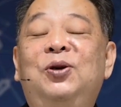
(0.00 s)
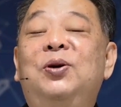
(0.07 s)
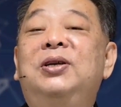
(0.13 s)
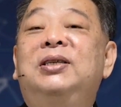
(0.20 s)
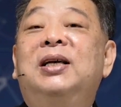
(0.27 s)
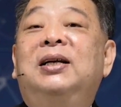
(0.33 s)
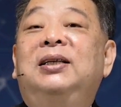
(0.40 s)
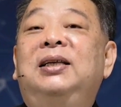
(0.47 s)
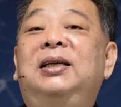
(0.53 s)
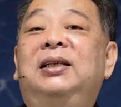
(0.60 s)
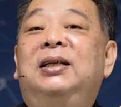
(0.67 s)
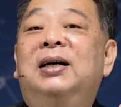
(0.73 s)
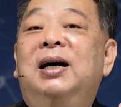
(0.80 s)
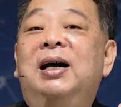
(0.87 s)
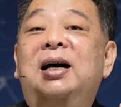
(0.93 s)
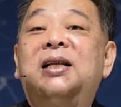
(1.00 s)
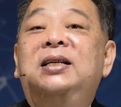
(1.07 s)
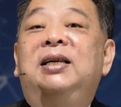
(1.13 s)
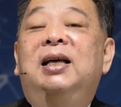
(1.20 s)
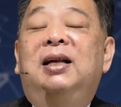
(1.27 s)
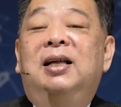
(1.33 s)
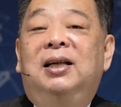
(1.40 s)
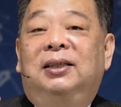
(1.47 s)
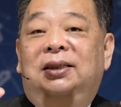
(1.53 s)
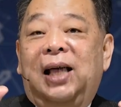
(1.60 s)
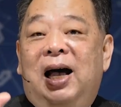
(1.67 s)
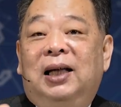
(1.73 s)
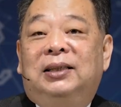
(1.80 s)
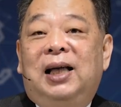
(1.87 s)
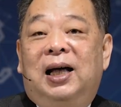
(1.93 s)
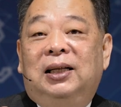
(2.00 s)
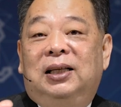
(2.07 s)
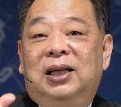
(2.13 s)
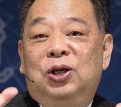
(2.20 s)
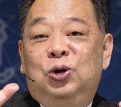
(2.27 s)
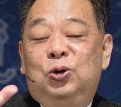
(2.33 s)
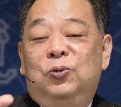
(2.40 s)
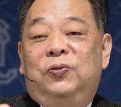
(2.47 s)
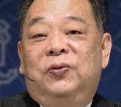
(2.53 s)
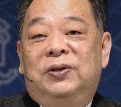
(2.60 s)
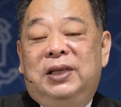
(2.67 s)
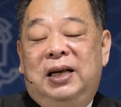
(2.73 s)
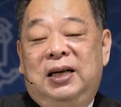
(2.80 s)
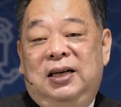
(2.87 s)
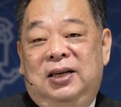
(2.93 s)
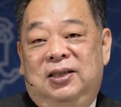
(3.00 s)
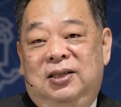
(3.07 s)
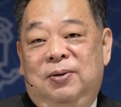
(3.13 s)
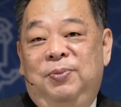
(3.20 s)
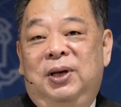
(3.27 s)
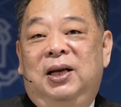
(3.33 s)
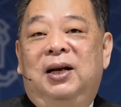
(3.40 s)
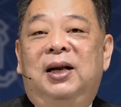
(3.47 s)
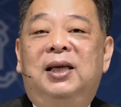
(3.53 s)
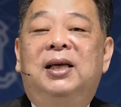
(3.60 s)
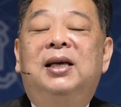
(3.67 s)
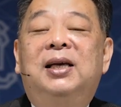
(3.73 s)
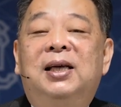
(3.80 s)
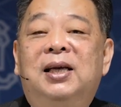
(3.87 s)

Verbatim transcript: 愿上帝的恩典大大的祝福在你的生命里。